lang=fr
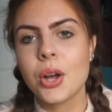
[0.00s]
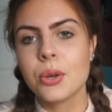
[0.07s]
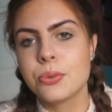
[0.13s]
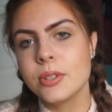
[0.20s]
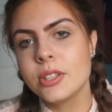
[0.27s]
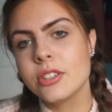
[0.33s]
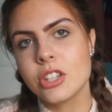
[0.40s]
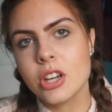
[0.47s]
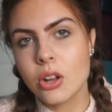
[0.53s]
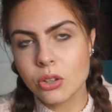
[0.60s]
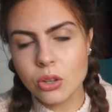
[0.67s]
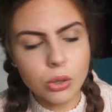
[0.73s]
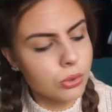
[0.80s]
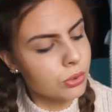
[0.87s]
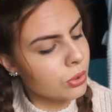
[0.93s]
Ensuite j'ai
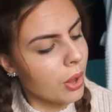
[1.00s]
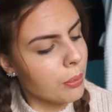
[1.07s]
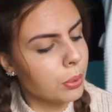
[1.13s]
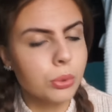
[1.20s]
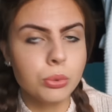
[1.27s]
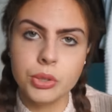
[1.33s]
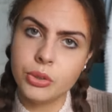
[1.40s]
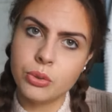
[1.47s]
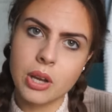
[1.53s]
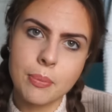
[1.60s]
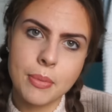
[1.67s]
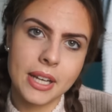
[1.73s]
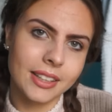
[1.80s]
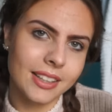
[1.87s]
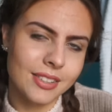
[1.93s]
encore reçu un produit de la
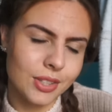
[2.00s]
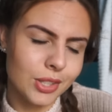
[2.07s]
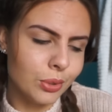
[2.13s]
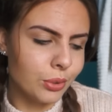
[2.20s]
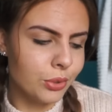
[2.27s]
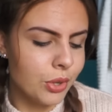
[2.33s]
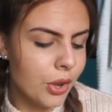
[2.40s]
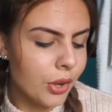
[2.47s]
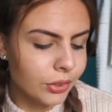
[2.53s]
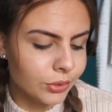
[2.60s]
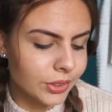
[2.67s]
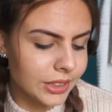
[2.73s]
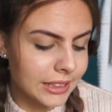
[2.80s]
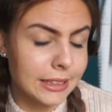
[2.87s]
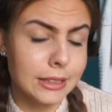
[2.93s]
marque Estée Lauder,
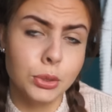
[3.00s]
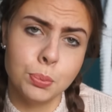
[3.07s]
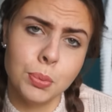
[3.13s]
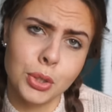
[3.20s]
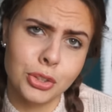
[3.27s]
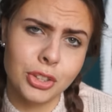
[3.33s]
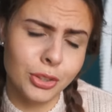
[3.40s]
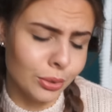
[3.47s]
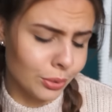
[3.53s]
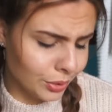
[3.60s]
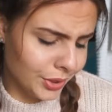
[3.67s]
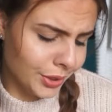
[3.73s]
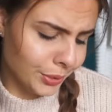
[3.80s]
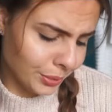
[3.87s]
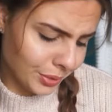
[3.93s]
donc c'était super
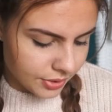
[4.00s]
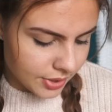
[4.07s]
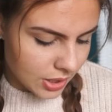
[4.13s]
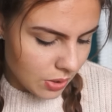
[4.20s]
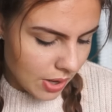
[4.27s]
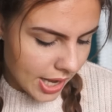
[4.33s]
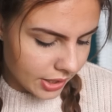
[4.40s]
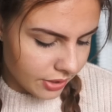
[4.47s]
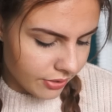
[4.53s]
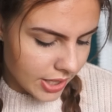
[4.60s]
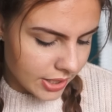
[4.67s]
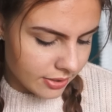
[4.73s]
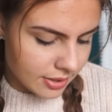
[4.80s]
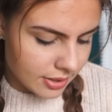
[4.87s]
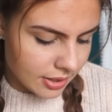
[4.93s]
généreux dis donc. C'est le
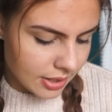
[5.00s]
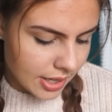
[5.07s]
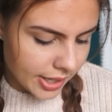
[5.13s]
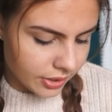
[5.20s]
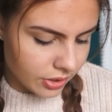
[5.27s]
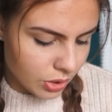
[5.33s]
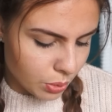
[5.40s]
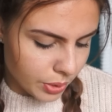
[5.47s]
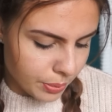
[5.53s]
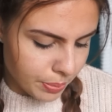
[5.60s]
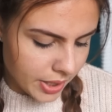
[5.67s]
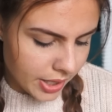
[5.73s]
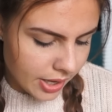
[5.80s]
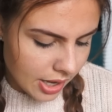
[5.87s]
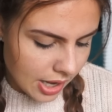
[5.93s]
Advanced Night
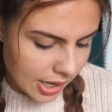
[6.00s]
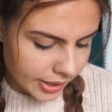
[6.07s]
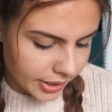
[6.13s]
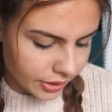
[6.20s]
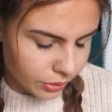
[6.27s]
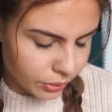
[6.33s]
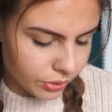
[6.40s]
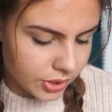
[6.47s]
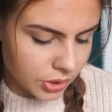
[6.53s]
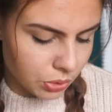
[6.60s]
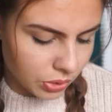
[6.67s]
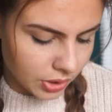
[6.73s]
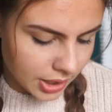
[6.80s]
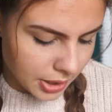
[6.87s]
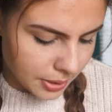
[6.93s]
Repair Eye, donc
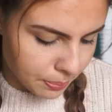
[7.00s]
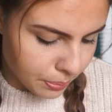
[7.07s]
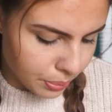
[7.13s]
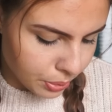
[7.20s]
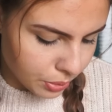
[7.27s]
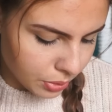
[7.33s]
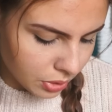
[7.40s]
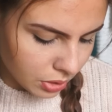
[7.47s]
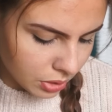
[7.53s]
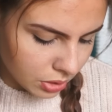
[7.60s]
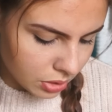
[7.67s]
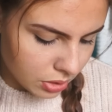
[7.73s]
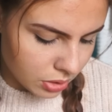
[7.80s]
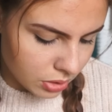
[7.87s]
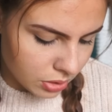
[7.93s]
c'est une crème pour
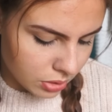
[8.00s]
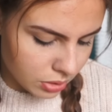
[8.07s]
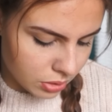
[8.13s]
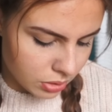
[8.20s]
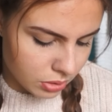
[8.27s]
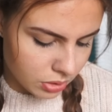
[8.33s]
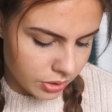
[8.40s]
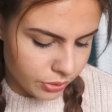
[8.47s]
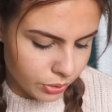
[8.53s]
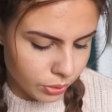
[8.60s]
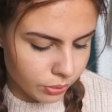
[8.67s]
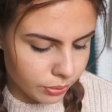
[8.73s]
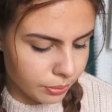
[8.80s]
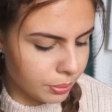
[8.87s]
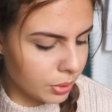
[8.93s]
les
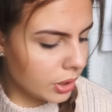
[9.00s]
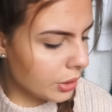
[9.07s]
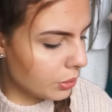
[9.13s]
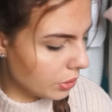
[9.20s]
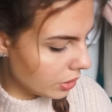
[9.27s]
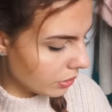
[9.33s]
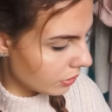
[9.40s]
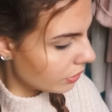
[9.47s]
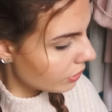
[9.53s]
yeux, pour la nuit.